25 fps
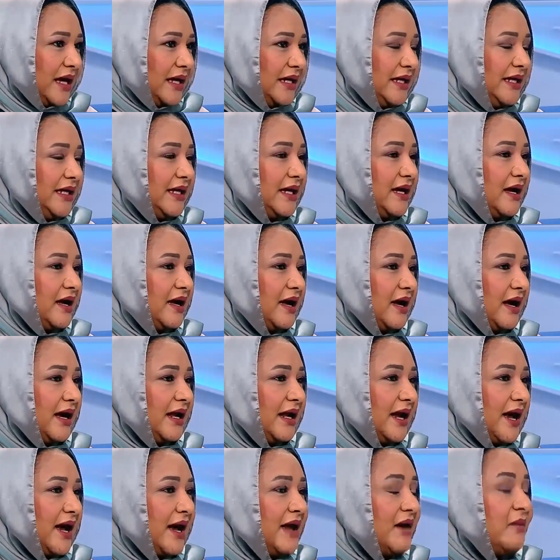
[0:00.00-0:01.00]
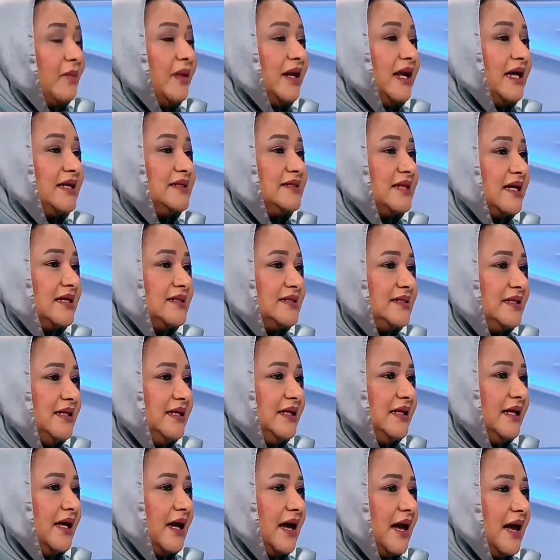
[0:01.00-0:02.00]
هي العقبة
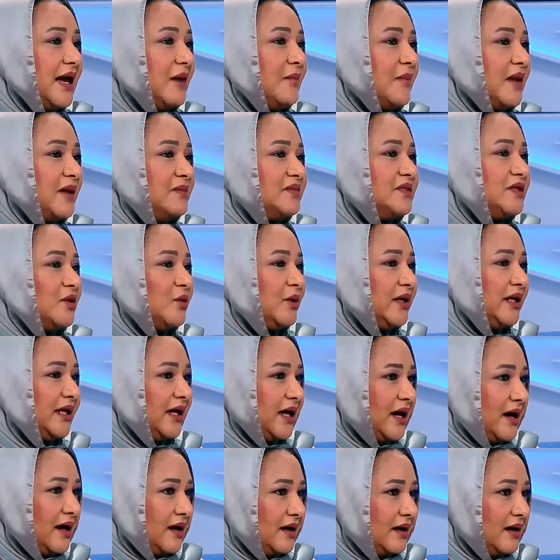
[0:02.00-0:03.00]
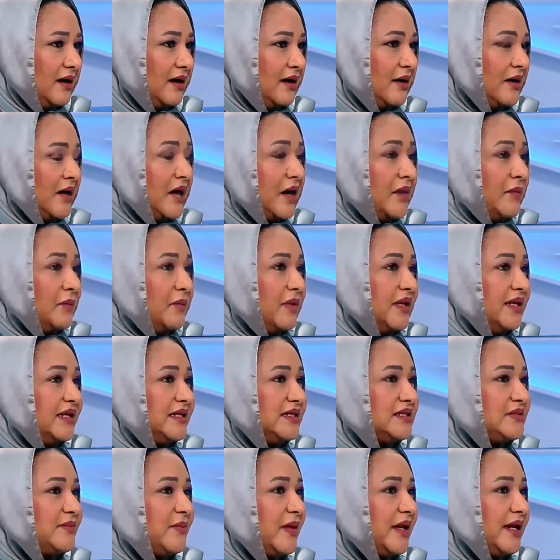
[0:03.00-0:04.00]
الأساسية أمام ذوي الإعاقة
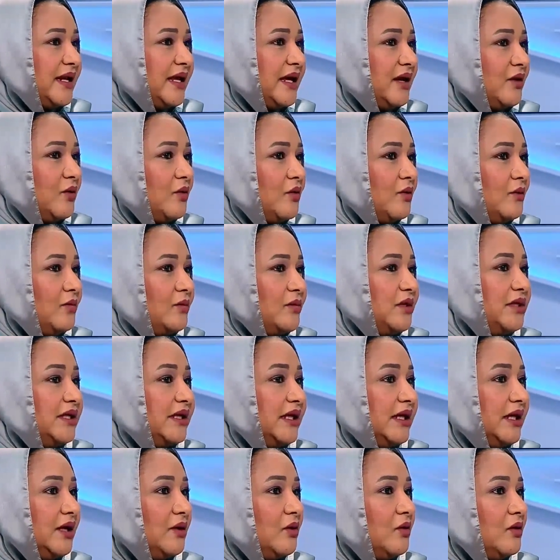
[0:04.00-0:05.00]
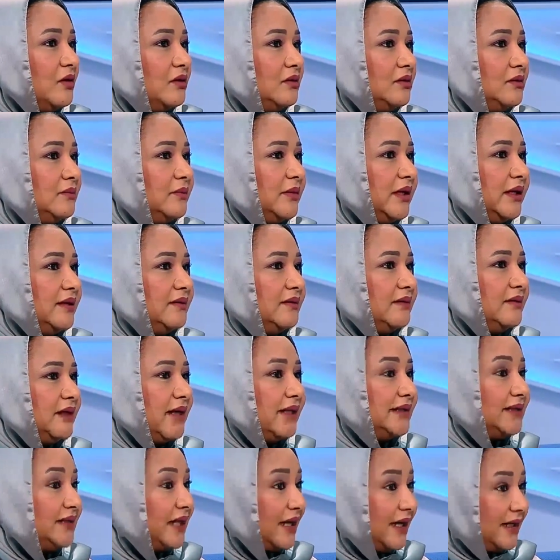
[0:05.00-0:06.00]
بالنسبة لهم بدعيقهم من
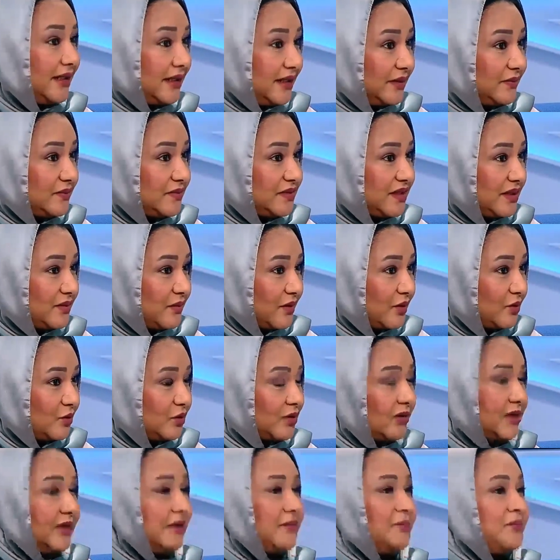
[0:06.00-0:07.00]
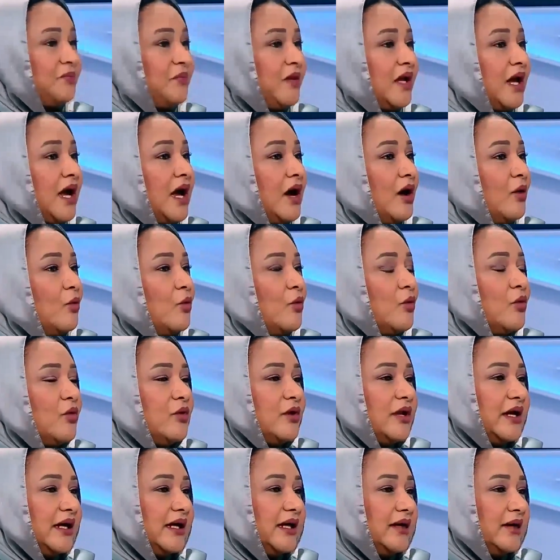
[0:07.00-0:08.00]
التعليم زي ما قلتي
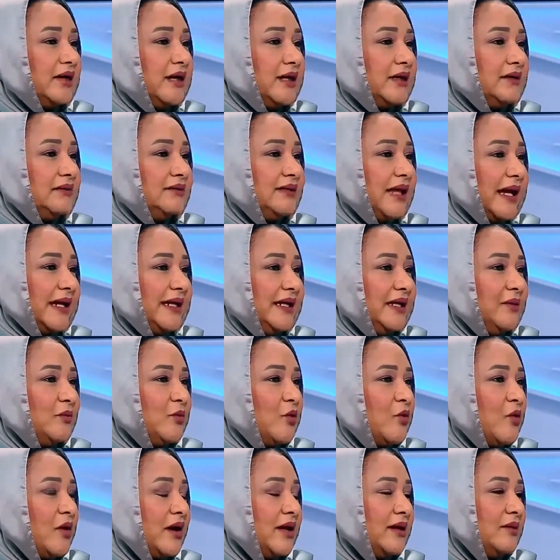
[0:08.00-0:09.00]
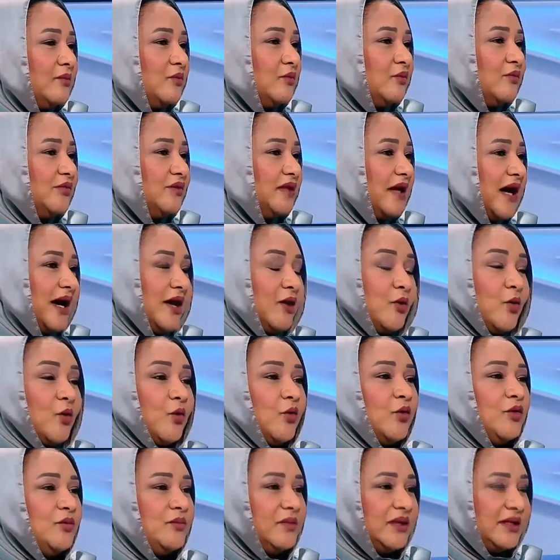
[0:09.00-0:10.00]
وقلنا احنا التعليم هو المفتاح
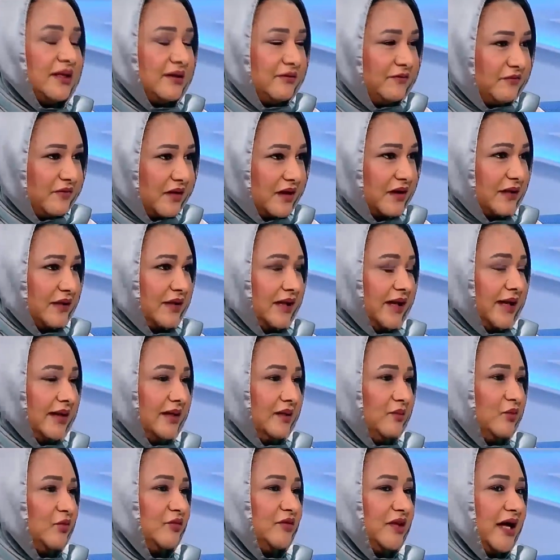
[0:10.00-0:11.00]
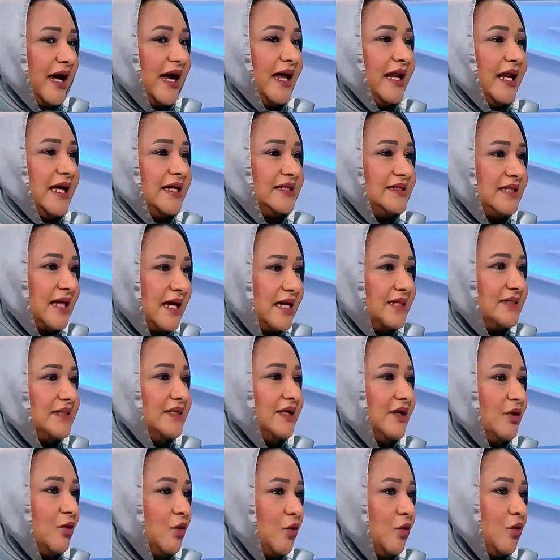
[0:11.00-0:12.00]
الخروج من الفقر يعني المفتاح
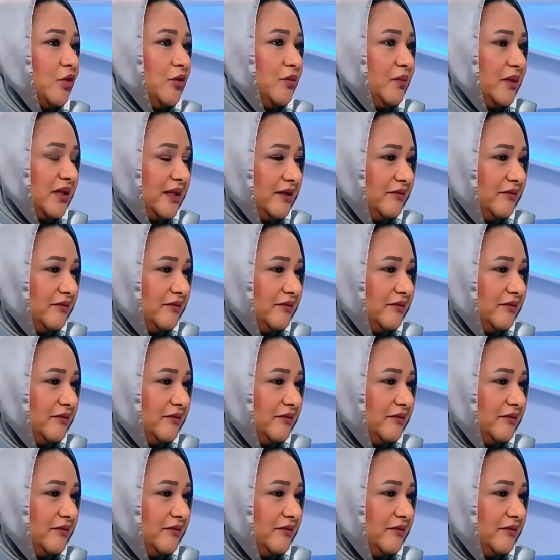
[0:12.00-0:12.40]
الاساسي للخروج من